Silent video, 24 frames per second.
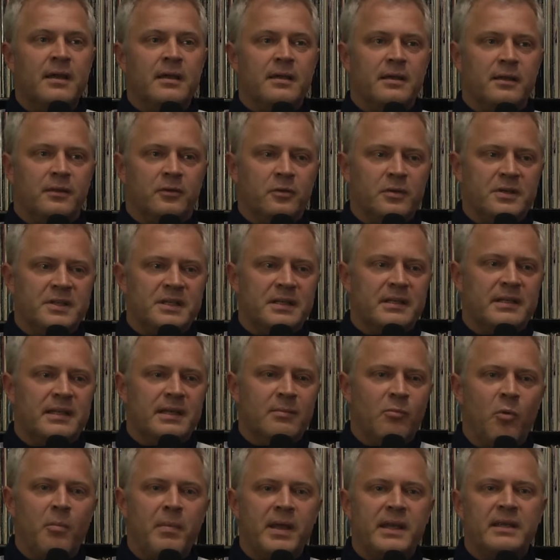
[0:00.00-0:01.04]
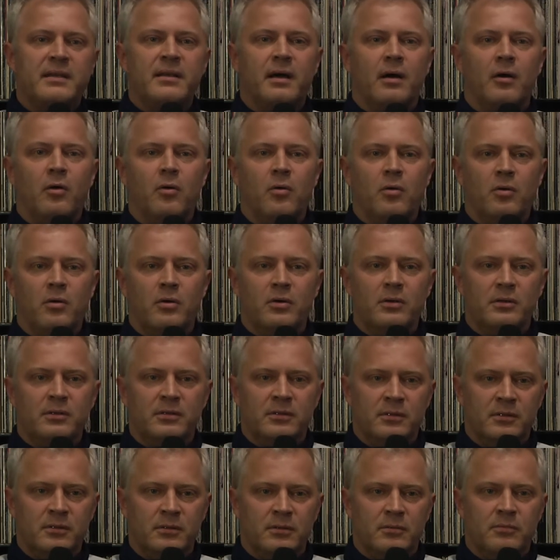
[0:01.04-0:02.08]
natürlich in dem Moment auch
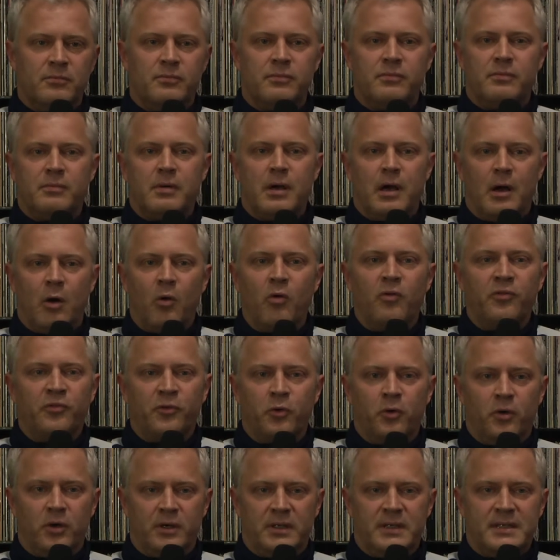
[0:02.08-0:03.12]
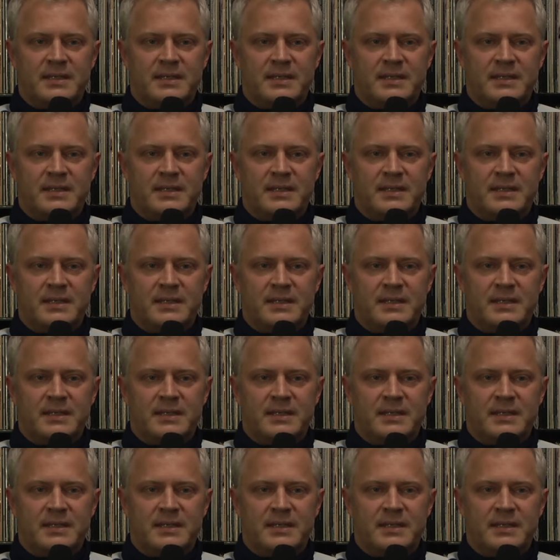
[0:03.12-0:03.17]
äh, aufhört.